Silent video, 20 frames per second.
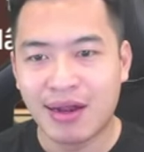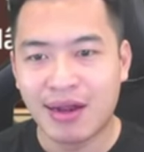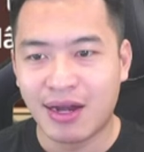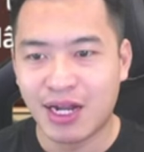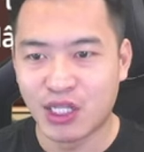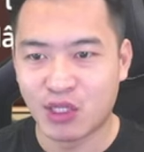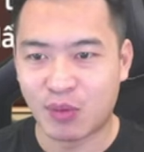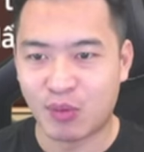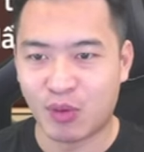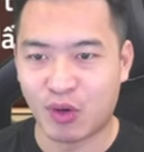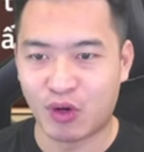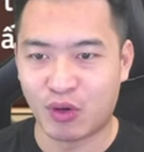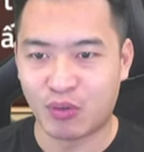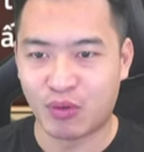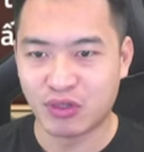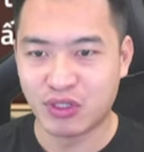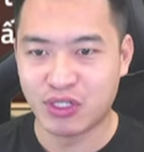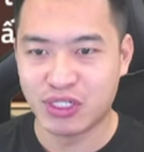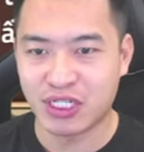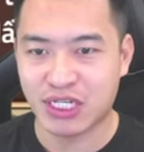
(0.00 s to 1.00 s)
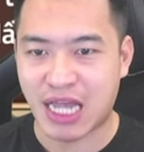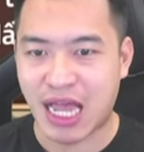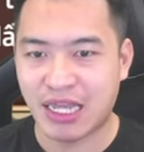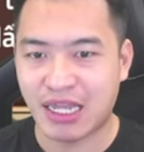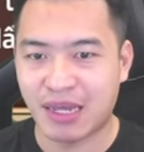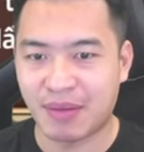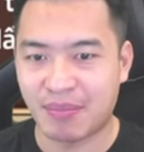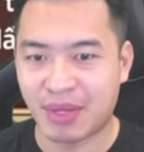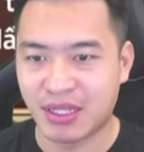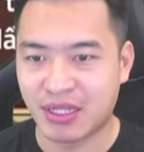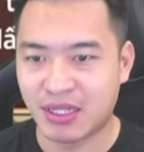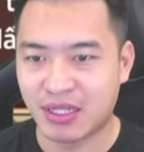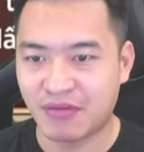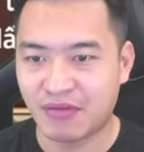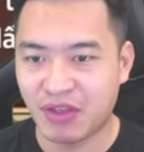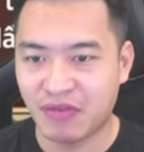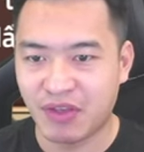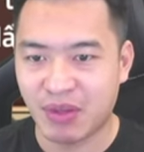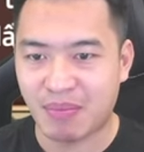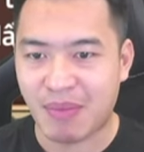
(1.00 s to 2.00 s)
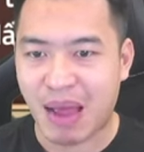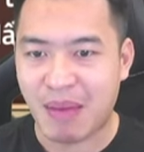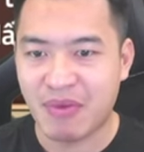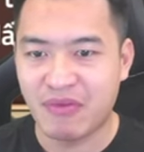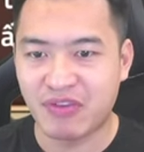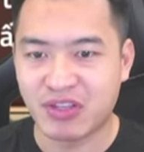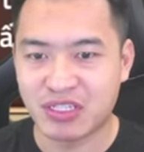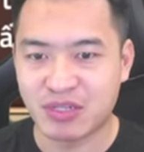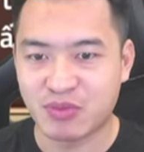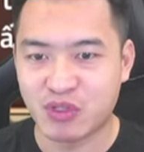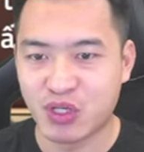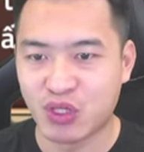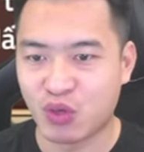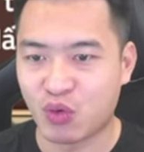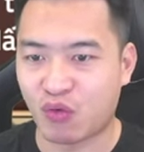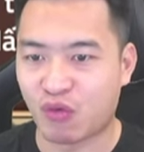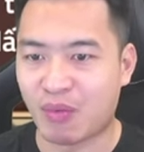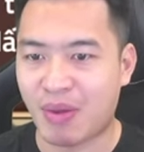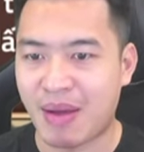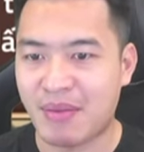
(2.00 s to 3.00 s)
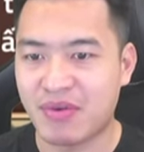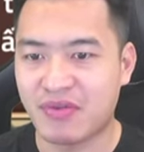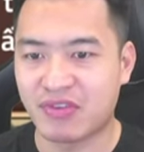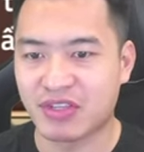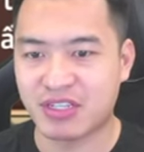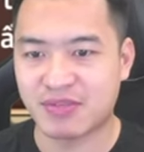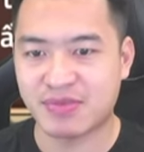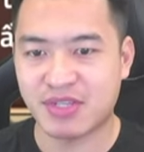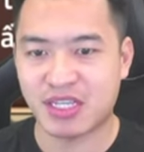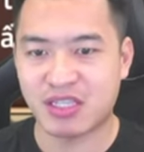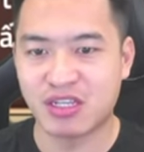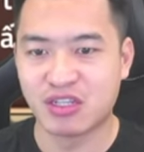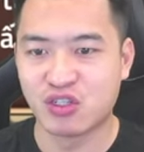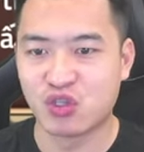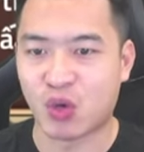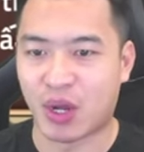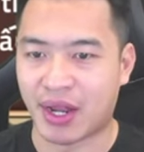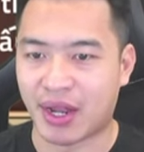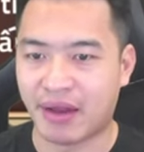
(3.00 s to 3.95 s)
Nên toàn bộ đồng đội duy trì hai hiệp bản thân ta vĩnh viễn 30% xuyên thủ và 30% sát thương chuẩn.